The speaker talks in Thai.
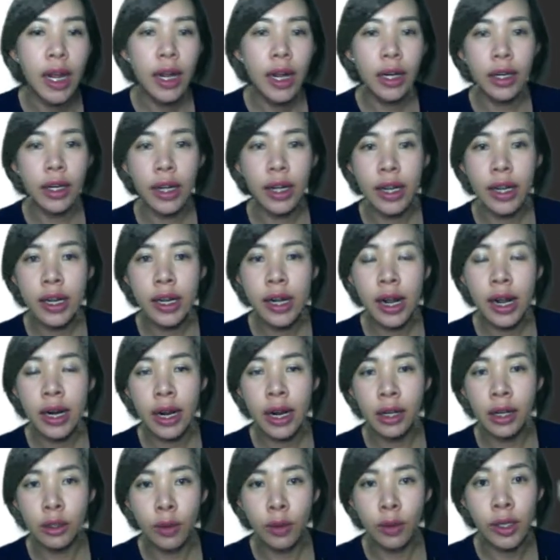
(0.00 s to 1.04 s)
เนื้อเยื่อเรีย
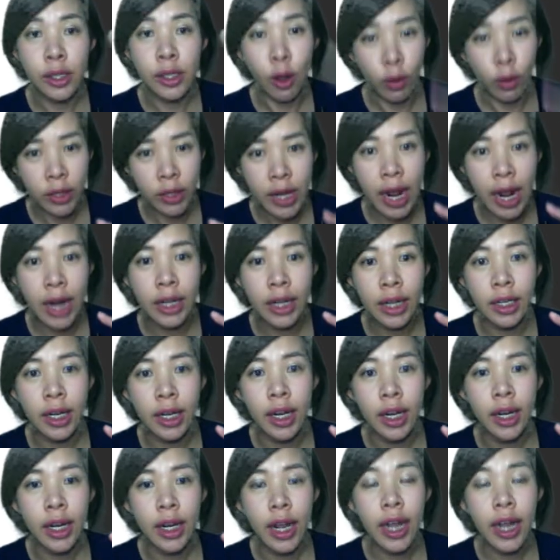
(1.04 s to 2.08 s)
งตัว2 ชั้น
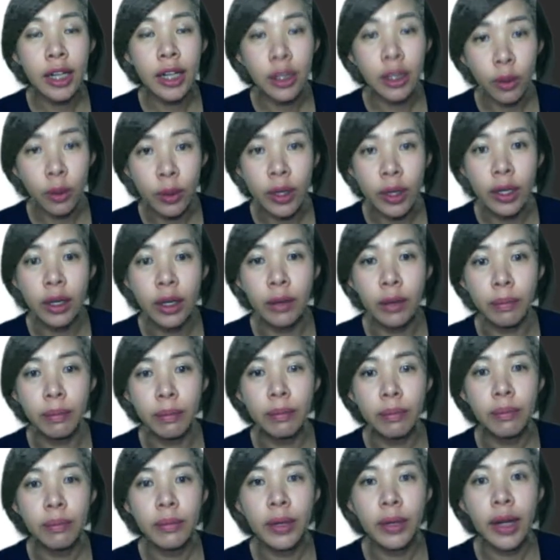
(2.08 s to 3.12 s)
เอกโตเดิม
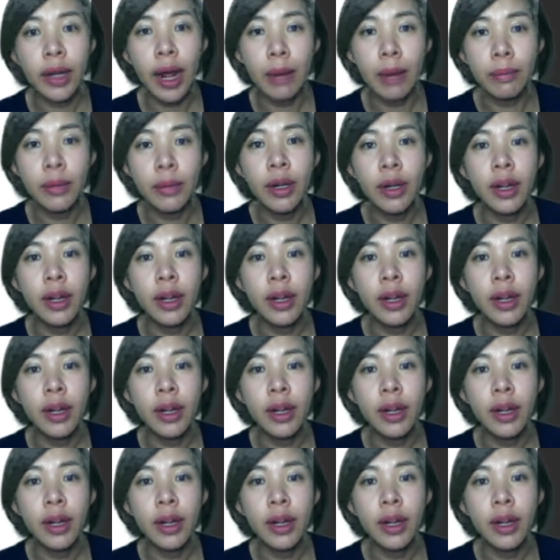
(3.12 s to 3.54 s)
กับ